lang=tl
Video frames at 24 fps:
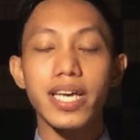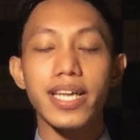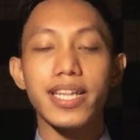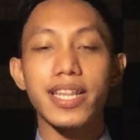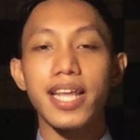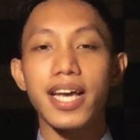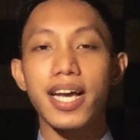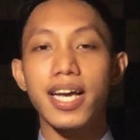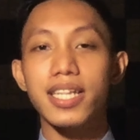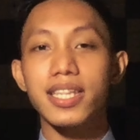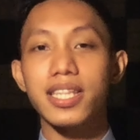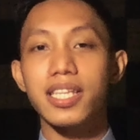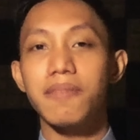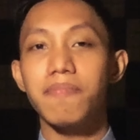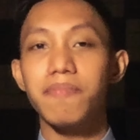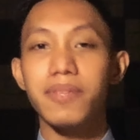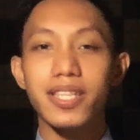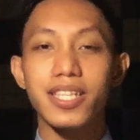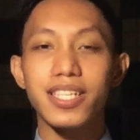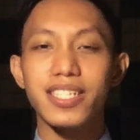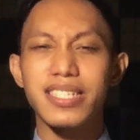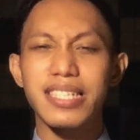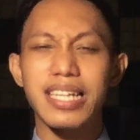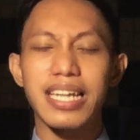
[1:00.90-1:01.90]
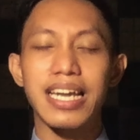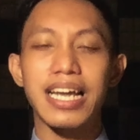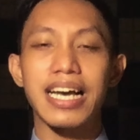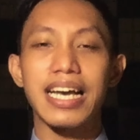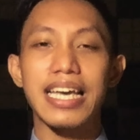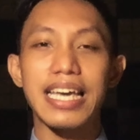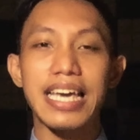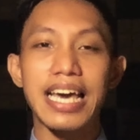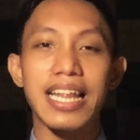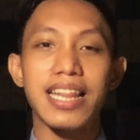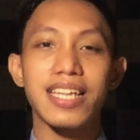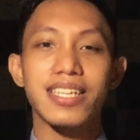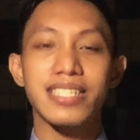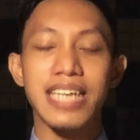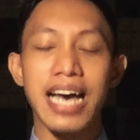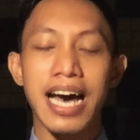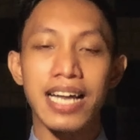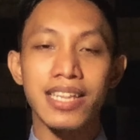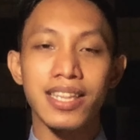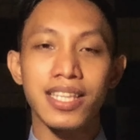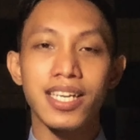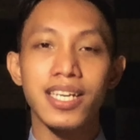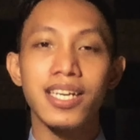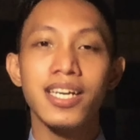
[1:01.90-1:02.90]
and negativities na nangyayari sa
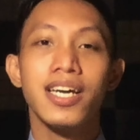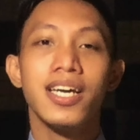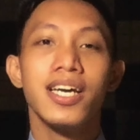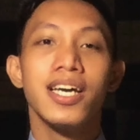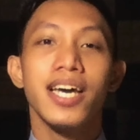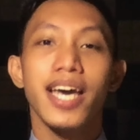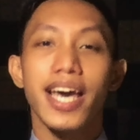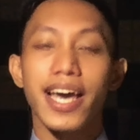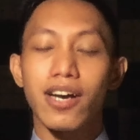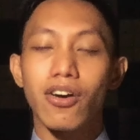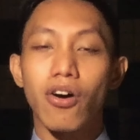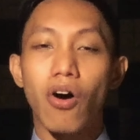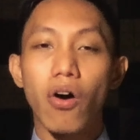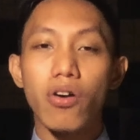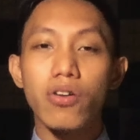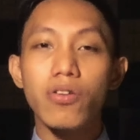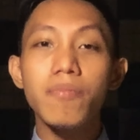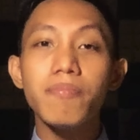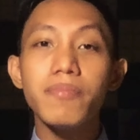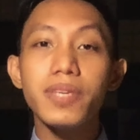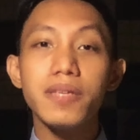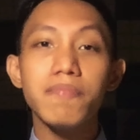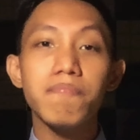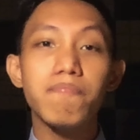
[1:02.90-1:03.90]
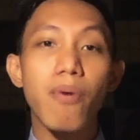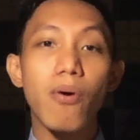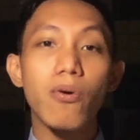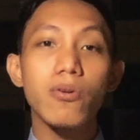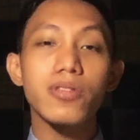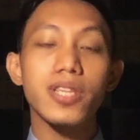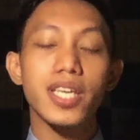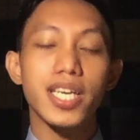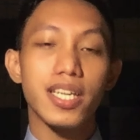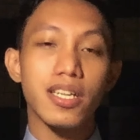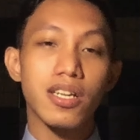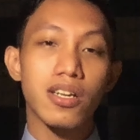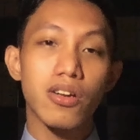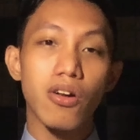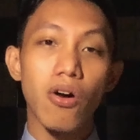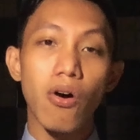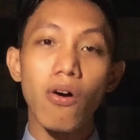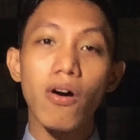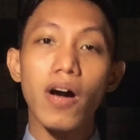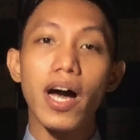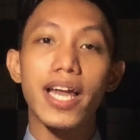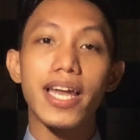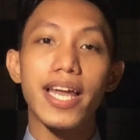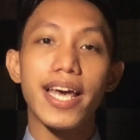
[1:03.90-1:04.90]
ating economy both in
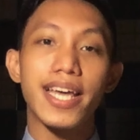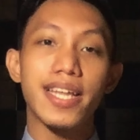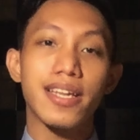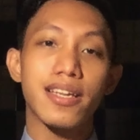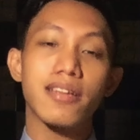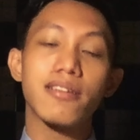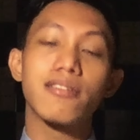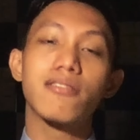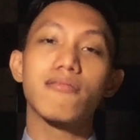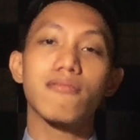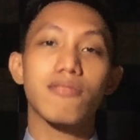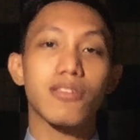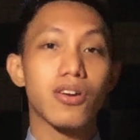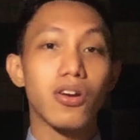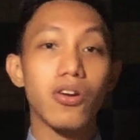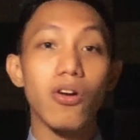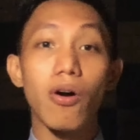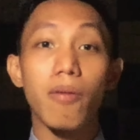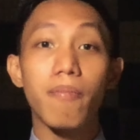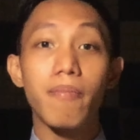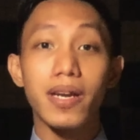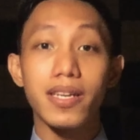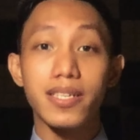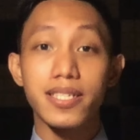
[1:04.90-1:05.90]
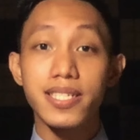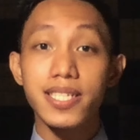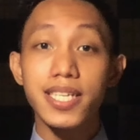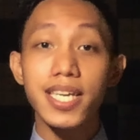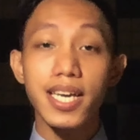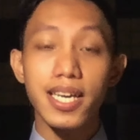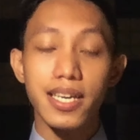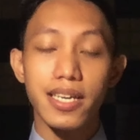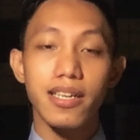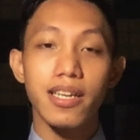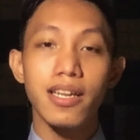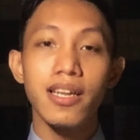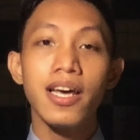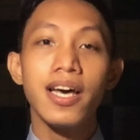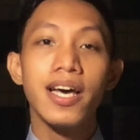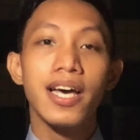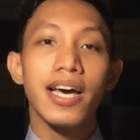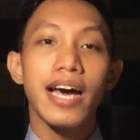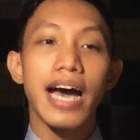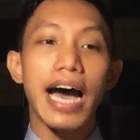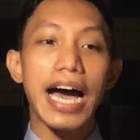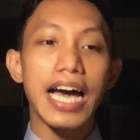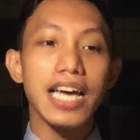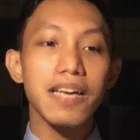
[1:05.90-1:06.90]
local and global scale,
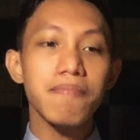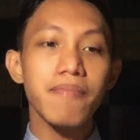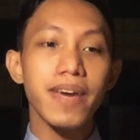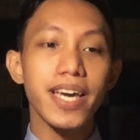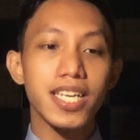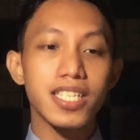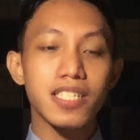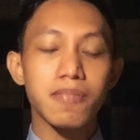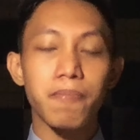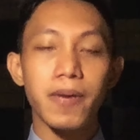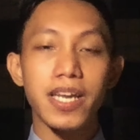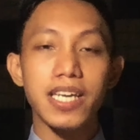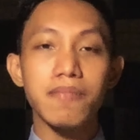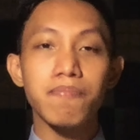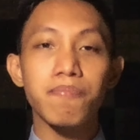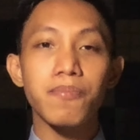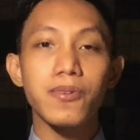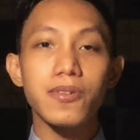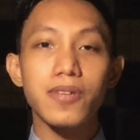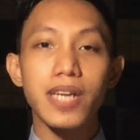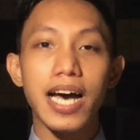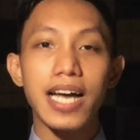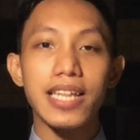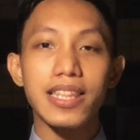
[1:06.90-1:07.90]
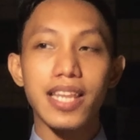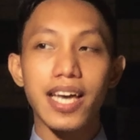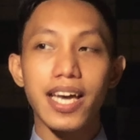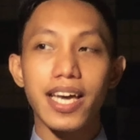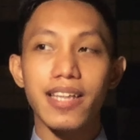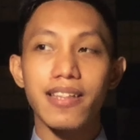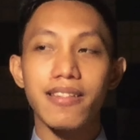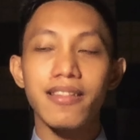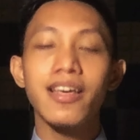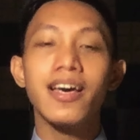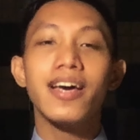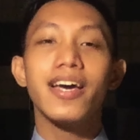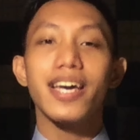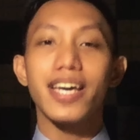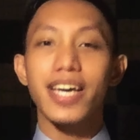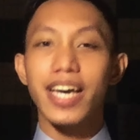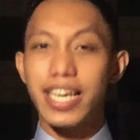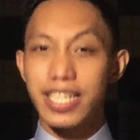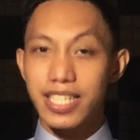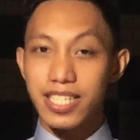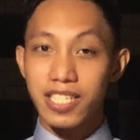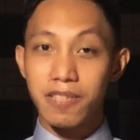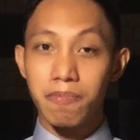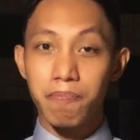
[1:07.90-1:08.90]
ay ma-explain po natin
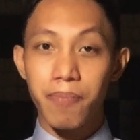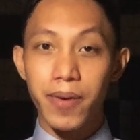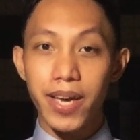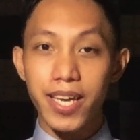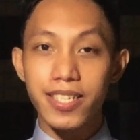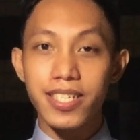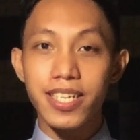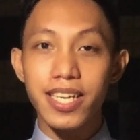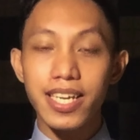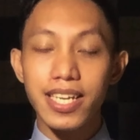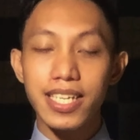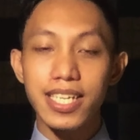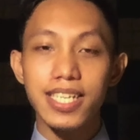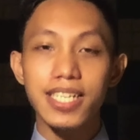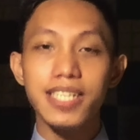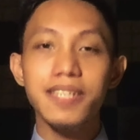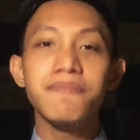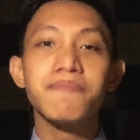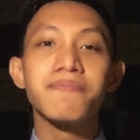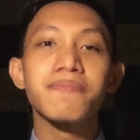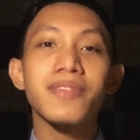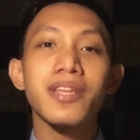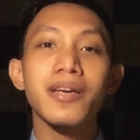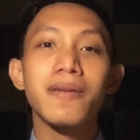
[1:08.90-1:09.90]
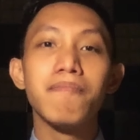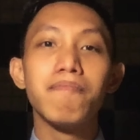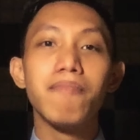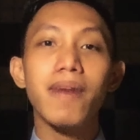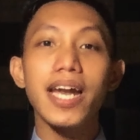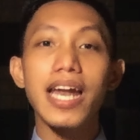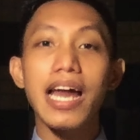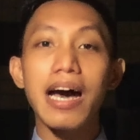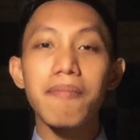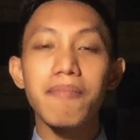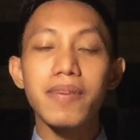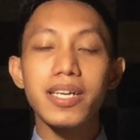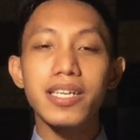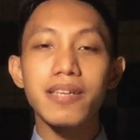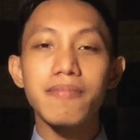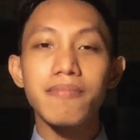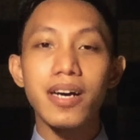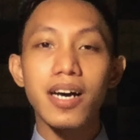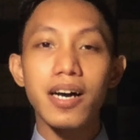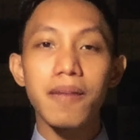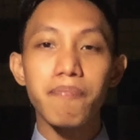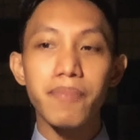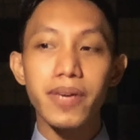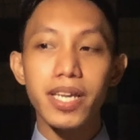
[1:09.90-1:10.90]
and especially malaman ng
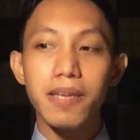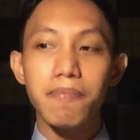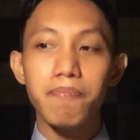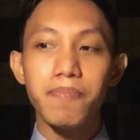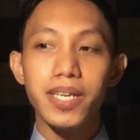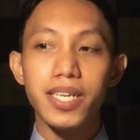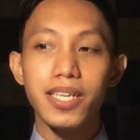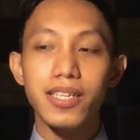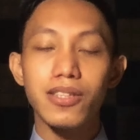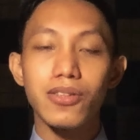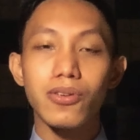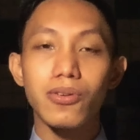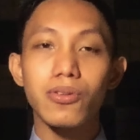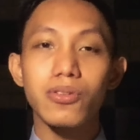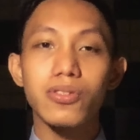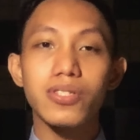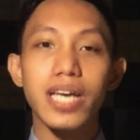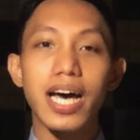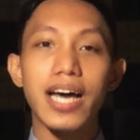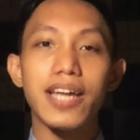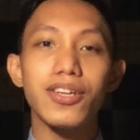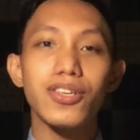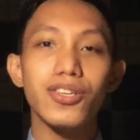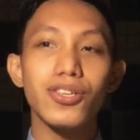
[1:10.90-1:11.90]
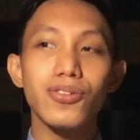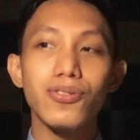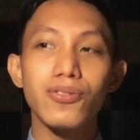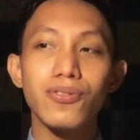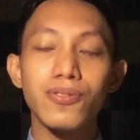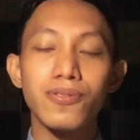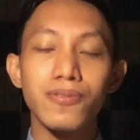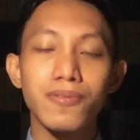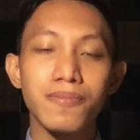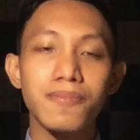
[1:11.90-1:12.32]
mga Pilipinos ano yung